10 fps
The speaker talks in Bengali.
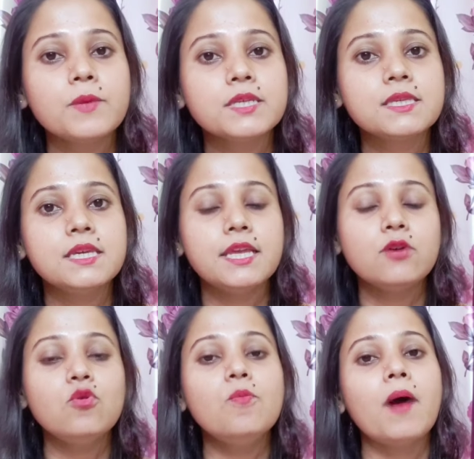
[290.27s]
তখন
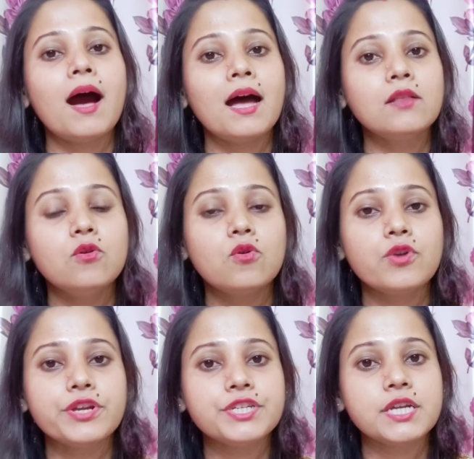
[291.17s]
তোমার স্কিনে খুব
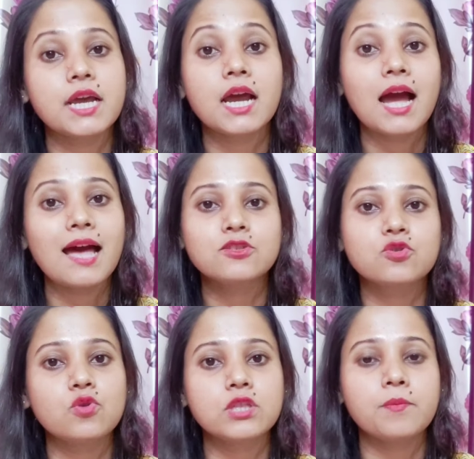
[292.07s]
ভালো করে সেটা
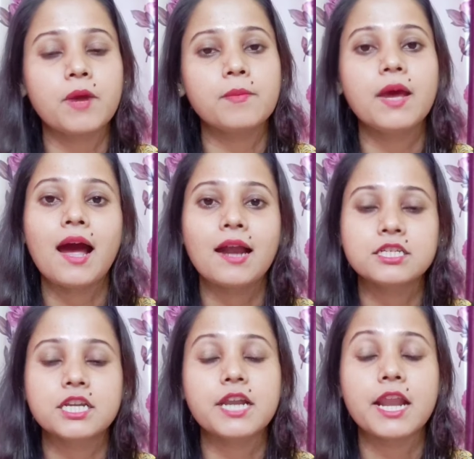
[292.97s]
কাজ করতে
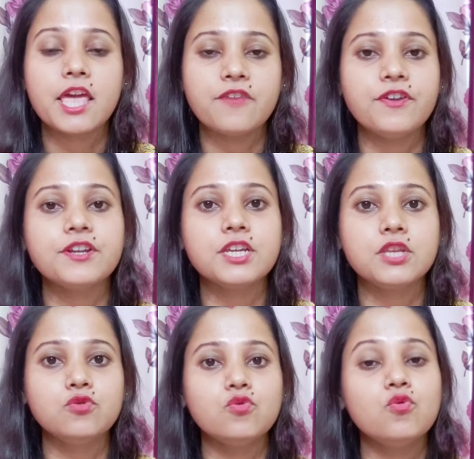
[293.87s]
পারবে আর সেটা
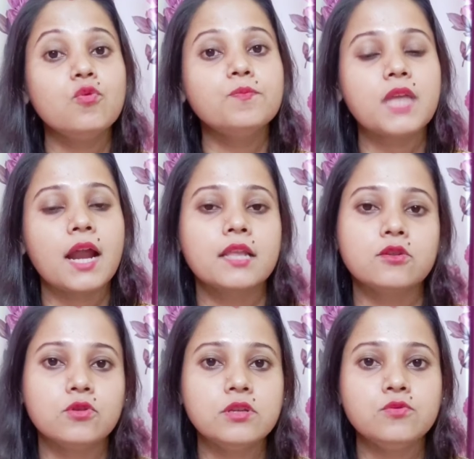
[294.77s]
এফেক্ট কিন্তু খুব
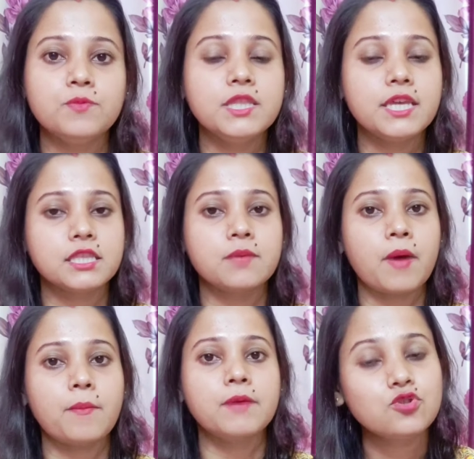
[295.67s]
তাড়াতাড়ি তুমি
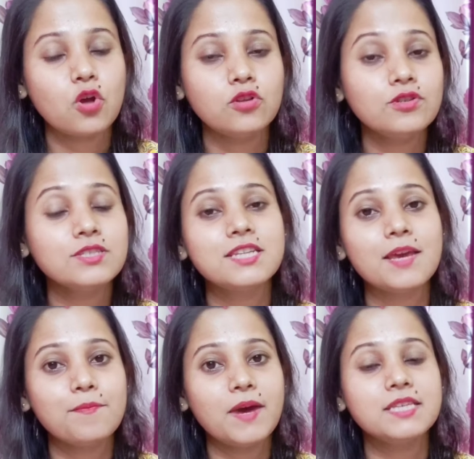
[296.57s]
দেখবে চলো
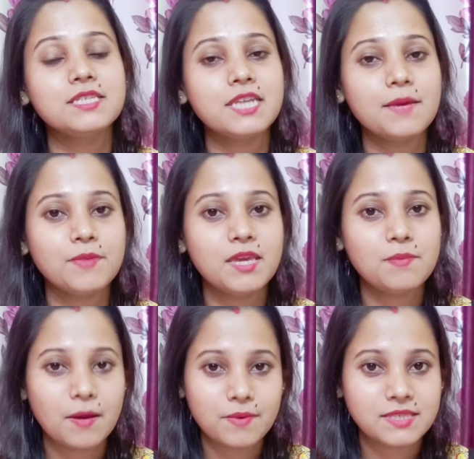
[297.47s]
স্টেপ বাই স্টেপ
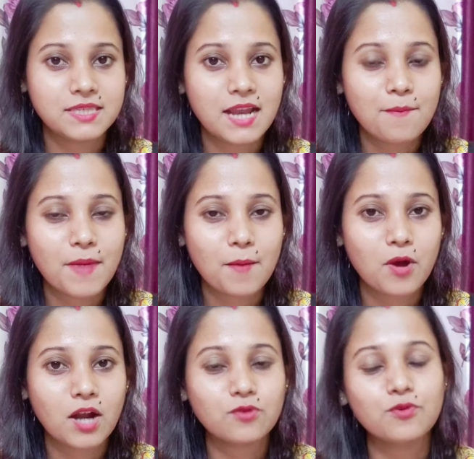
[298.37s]
কিভাবে সিরাম
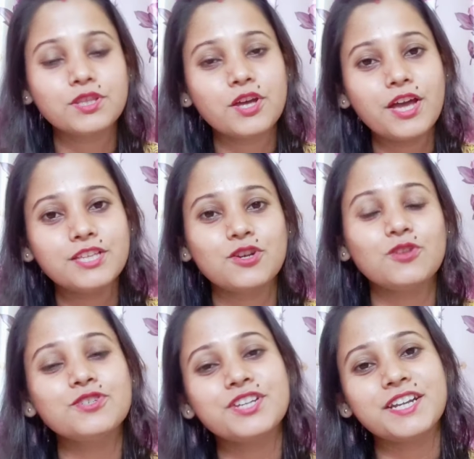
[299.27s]
ব্যবহার করতে হয়
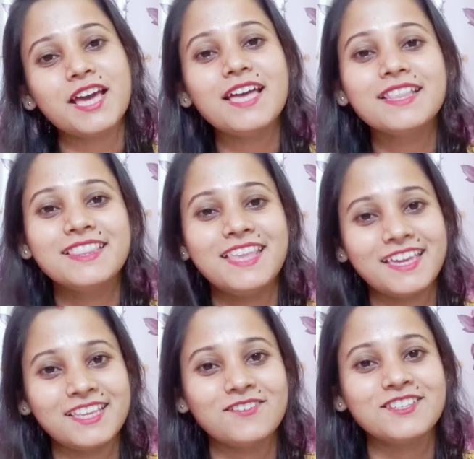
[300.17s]
চলো সেটা
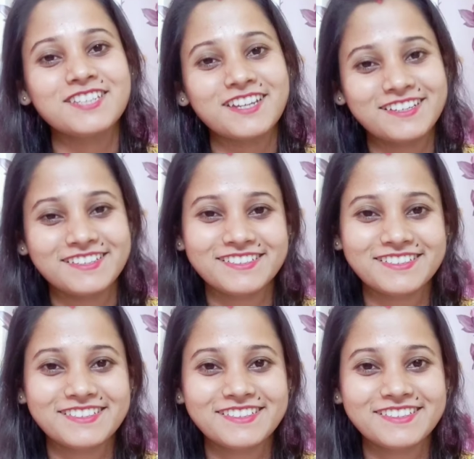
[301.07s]
দেখে নেওয়া যাক